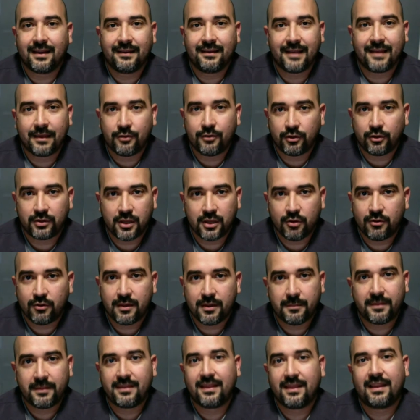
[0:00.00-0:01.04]
diagnóstico
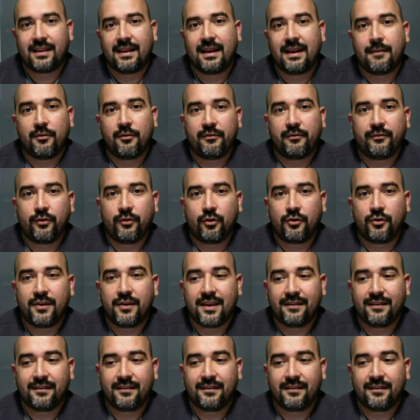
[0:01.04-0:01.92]
depende de la morfología,